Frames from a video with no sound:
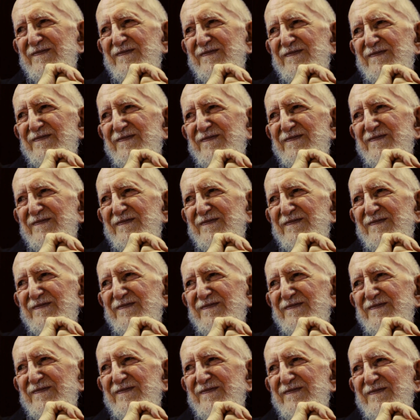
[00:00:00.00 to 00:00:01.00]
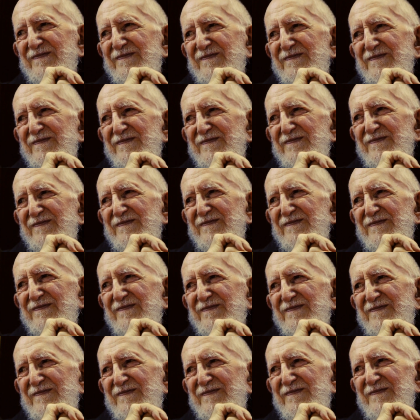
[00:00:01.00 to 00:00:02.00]
ni, le sport, donc quand on lui a
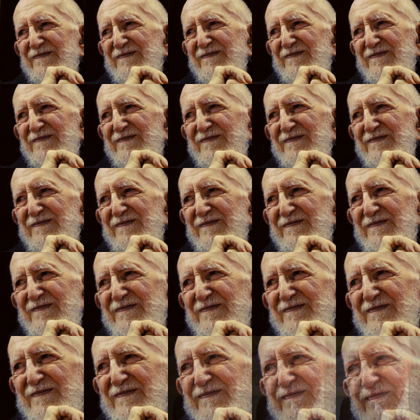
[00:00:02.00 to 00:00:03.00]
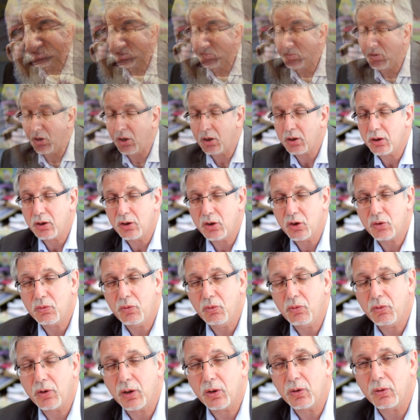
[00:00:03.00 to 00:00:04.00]
proposé des noms, il ne les connaissait pas. Il dit Je
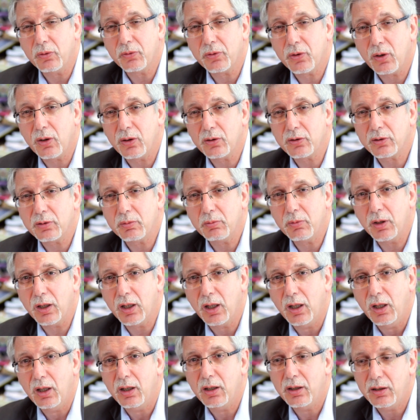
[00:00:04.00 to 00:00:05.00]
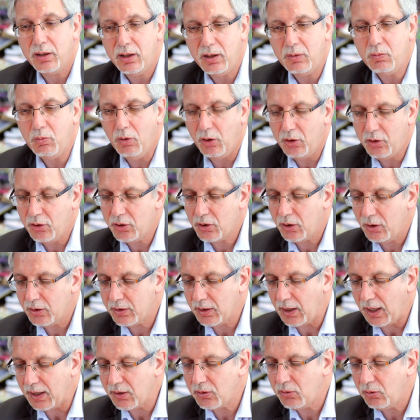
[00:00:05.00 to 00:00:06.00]
vous fais confiance, mais dites-moi une
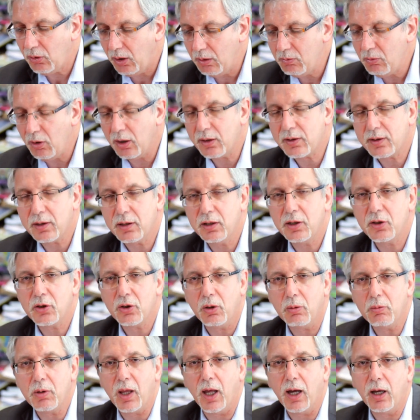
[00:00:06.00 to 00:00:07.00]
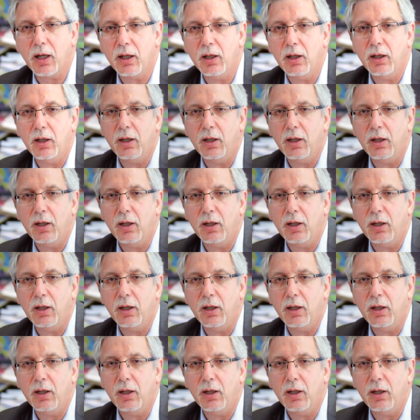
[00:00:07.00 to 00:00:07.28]
chose, assurez-moi que c'est des gens bien.